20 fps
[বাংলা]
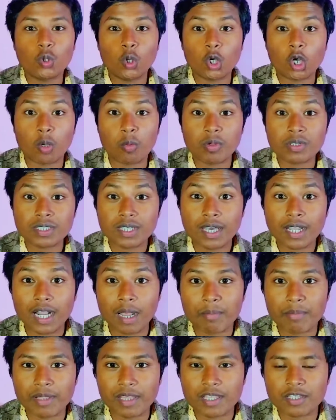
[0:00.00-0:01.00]
তো নমস্কার
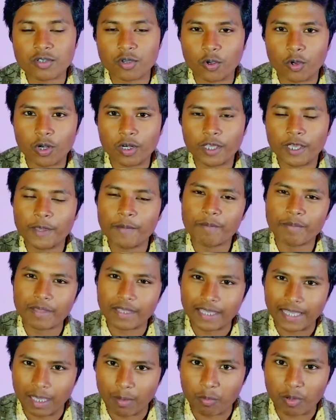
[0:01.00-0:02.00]
আপনাদের সকলকে
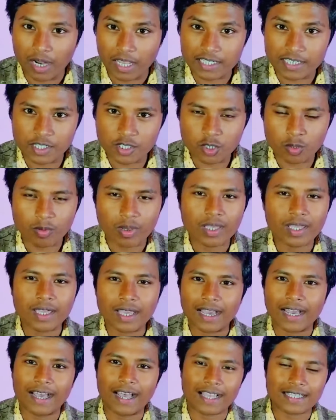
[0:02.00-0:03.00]
কেমন আছেন সবাই
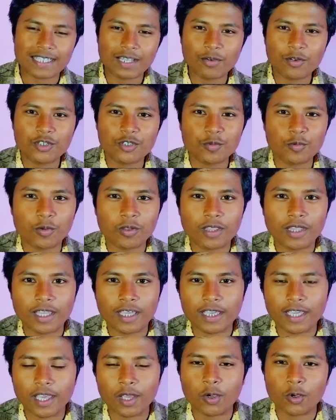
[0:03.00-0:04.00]
আশা করছি
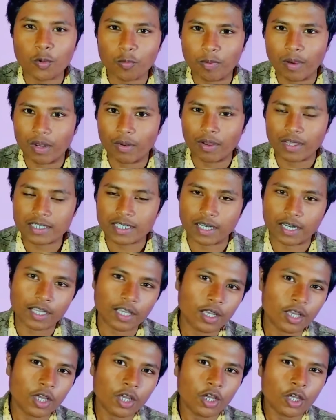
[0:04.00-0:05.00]
প্রত্যেককে খুব ভালো আছেন
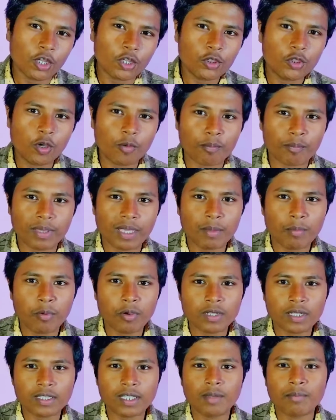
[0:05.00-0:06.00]
তো
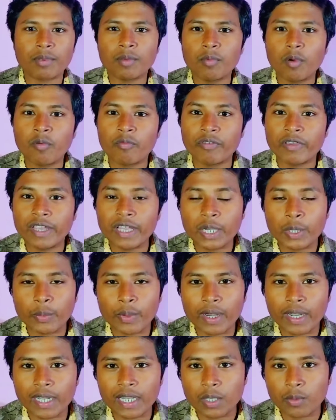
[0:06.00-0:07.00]
ভিভো তাদের ভিভো ভি
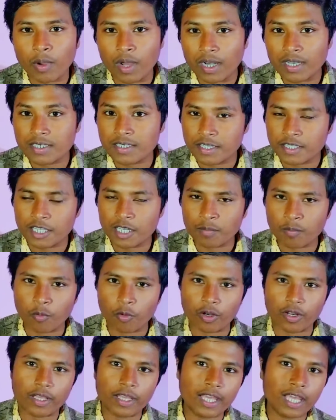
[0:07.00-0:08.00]
টোয়েন্টি ওয়ান সিরিজের
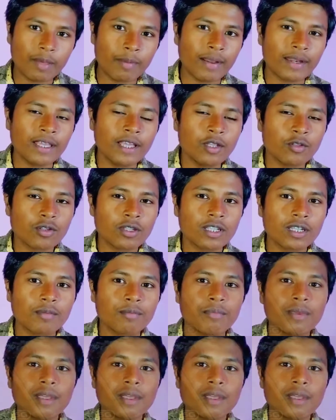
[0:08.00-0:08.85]
পর এবার কিন্তু তাদের